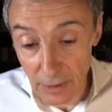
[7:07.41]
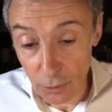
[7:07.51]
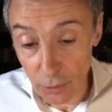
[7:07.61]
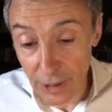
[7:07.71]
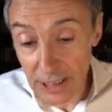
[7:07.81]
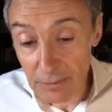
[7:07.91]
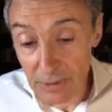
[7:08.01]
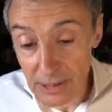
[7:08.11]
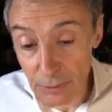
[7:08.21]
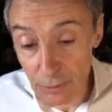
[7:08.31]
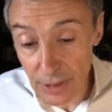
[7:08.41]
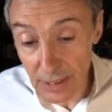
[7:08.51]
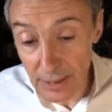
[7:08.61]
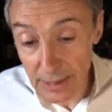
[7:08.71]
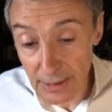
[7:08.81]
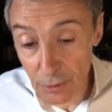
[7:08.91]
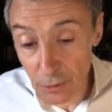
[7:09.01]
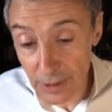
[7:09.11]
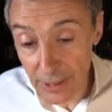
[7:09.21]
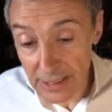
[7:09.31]
Donc le rythme est sinusal. Et le
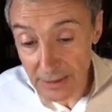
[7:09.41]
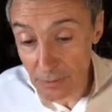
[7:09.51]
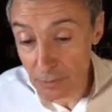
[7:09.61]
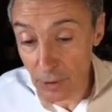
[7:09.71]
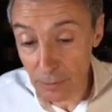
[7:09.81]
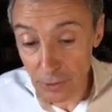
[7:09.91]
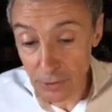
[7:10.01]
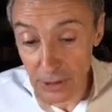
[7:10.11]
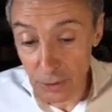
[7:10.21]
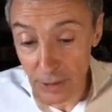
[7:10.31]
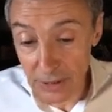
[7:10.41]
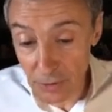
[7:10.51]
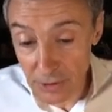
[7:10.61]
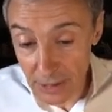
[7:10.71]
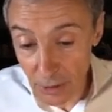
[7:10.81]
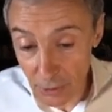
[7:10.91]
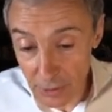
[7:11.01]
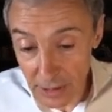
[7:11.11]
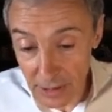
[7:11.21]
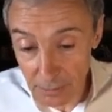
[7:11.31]
QRS, peu importe, c'est un QRS, oui, c'est un
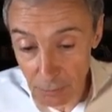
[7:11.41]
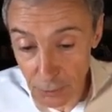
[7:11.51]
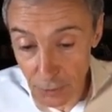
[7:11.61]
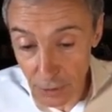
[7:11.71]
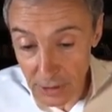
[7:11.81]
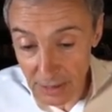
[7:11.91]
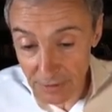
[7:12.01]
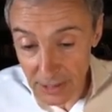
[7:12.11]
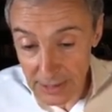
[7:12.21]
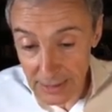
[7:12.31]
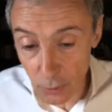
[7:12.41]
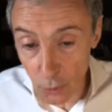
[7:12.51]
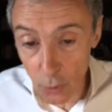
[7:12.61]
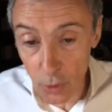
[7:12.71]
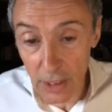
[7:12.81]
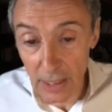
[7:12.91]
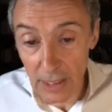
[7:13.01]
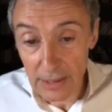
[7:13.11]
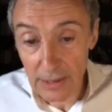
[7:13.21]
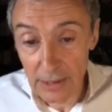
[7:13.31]
grand trait, plusieurs traits verticaux
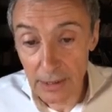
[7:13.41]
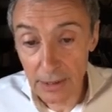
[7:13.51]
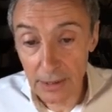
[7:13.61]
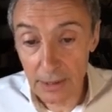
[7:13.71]
qui,